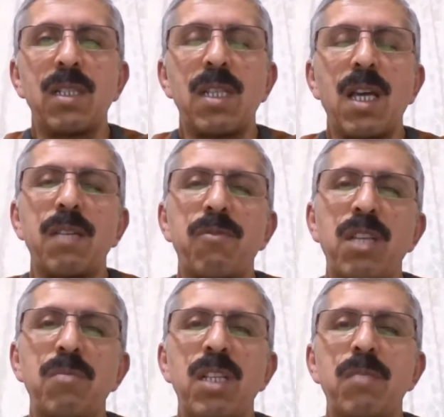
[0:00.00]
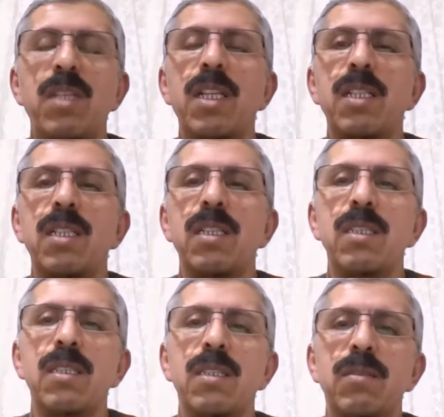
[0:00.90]
yani fen bilimleri
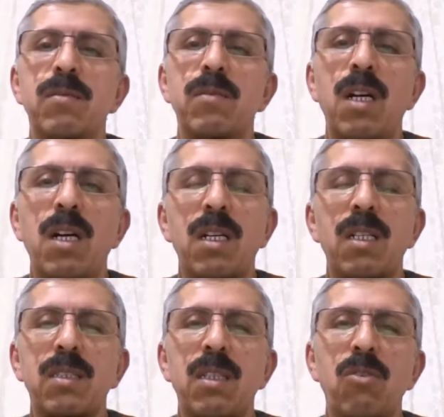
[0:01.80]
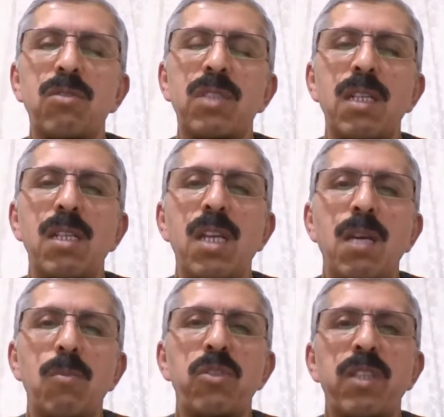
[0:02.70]
ağırlıkta olurken
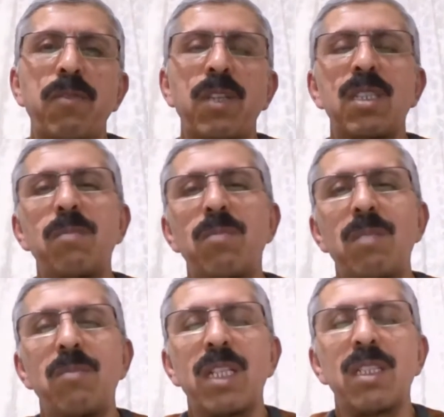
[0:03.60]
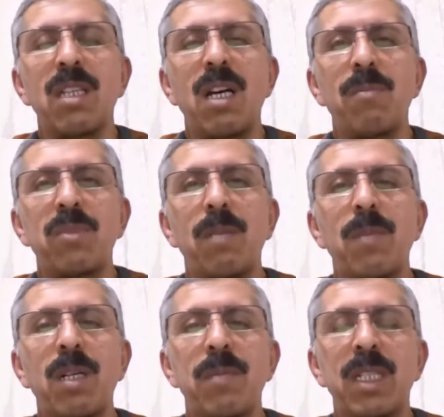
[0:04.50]
bu sefer din bilimleri
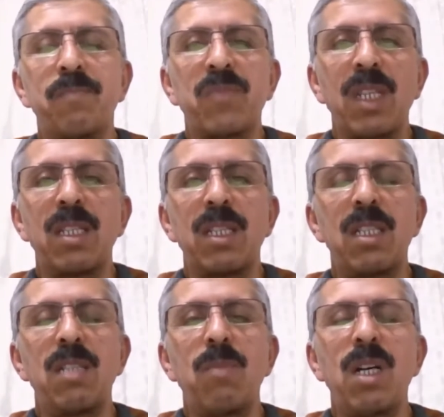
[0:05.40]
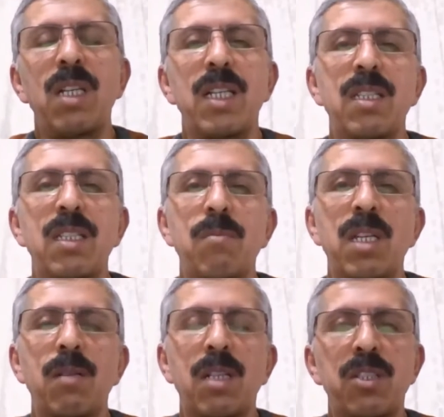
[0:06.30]
tamamen e, ihmal
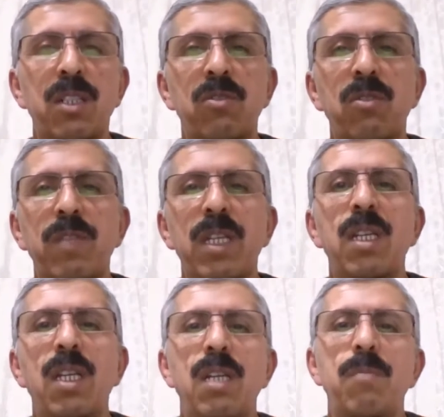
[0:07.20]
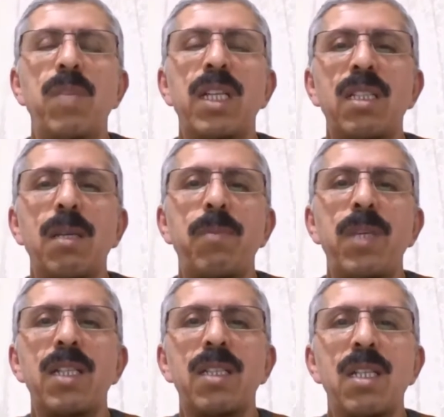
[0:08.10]
edilmeye başlanıyor ve
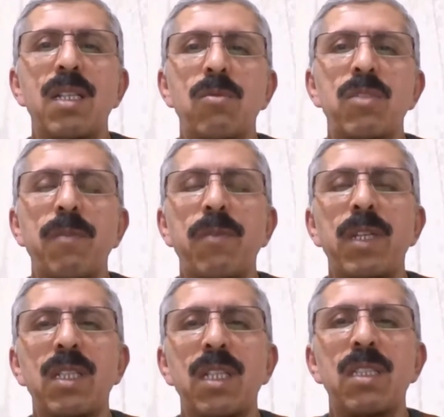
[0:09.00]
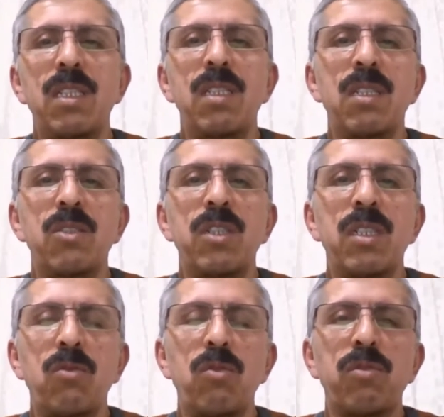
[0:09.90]
mektepler de bu sefer kendi
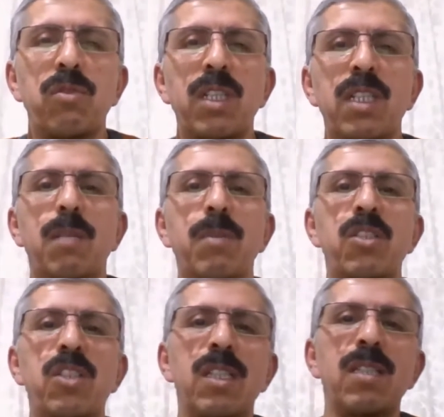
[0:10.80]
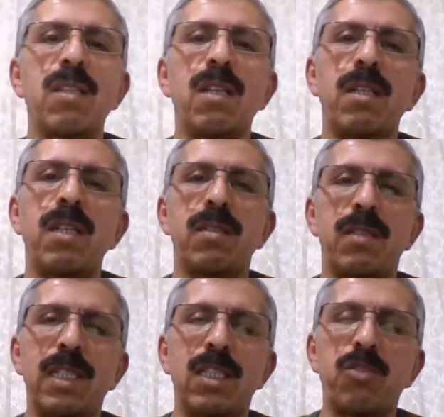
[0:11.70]
inancına, kültürüne yabancı insanlar
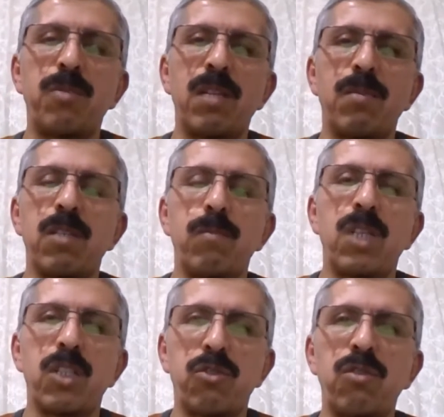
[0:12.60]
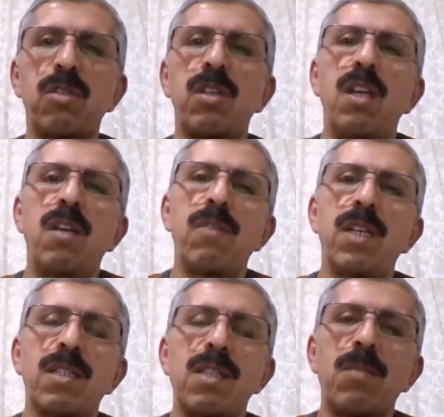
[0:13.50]
yetişmeye başlıyor
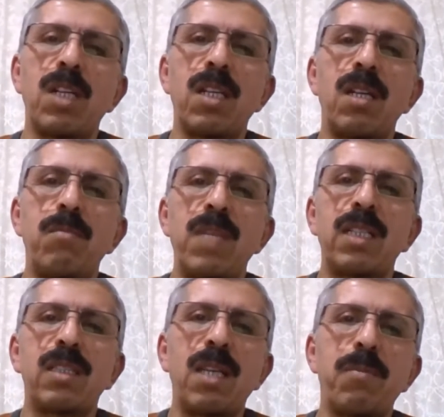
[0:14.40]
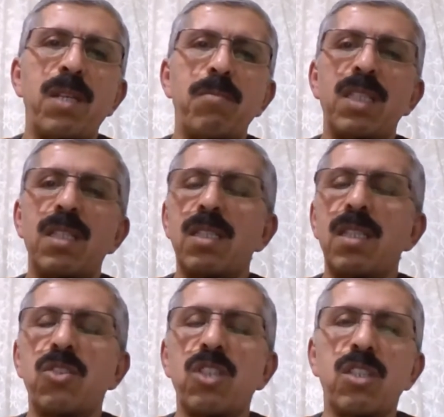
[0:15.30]
ve zamanla mekteple
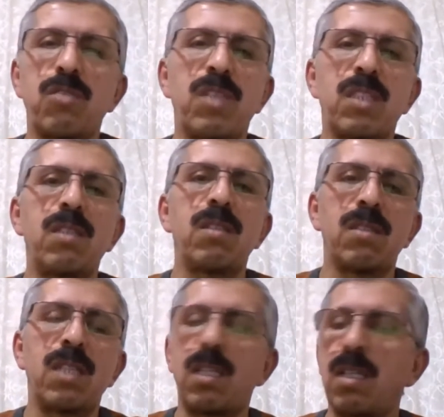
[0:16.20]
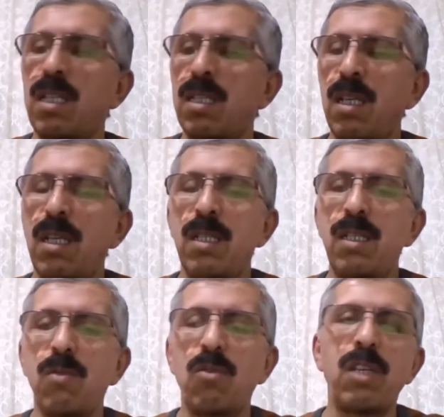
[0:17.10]
medrese çatışması denilen
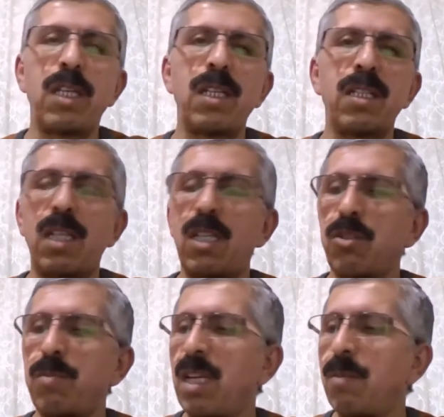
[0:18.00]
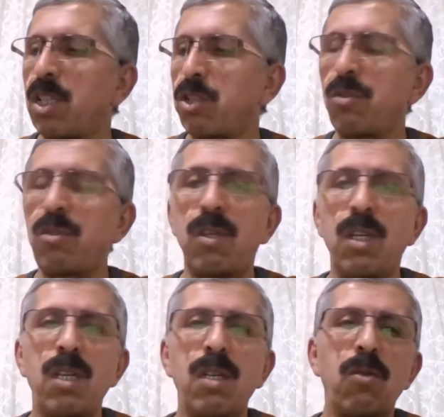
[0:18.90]
e, olaylar gelişmeye başlıyor.
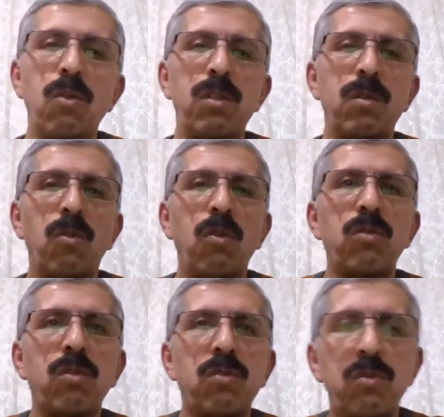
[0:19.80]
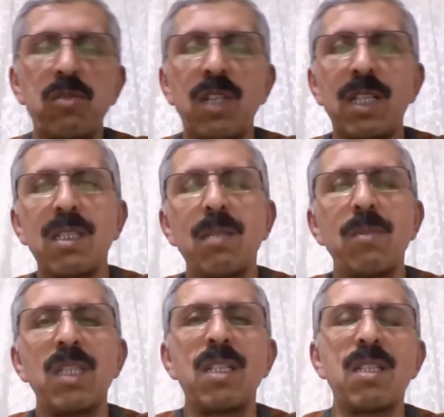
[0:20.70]
19. E, asırda
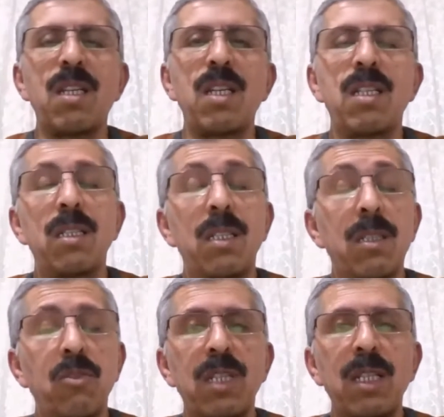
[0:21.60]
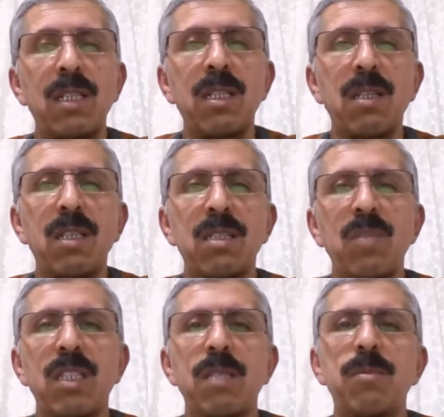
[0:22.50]
medreselerle ilgili özellikle
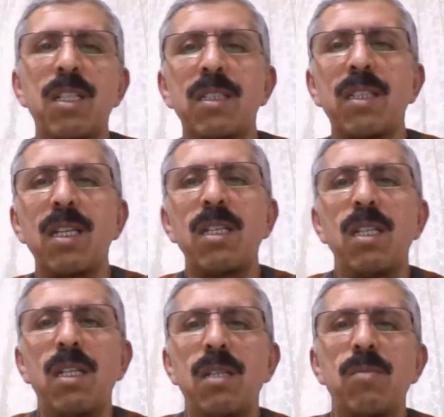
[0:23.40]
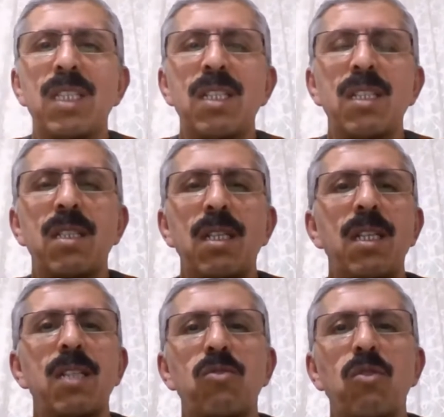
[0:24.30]
Tanzimat'la birlikte
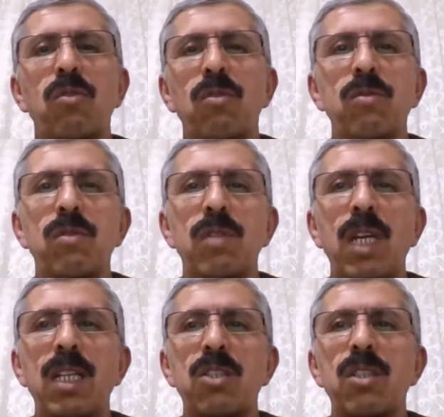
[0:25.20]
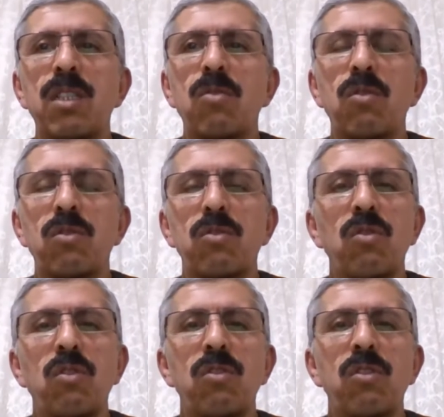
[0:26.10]
medreseler çok e, eleştiri
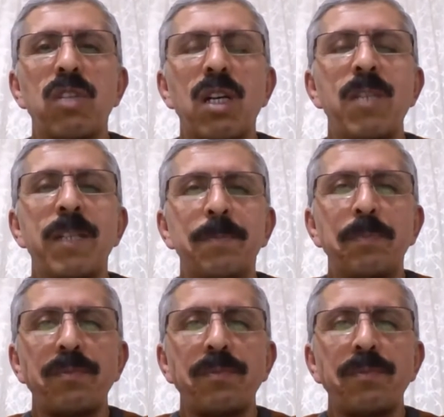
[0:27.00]
konusu oluyor ama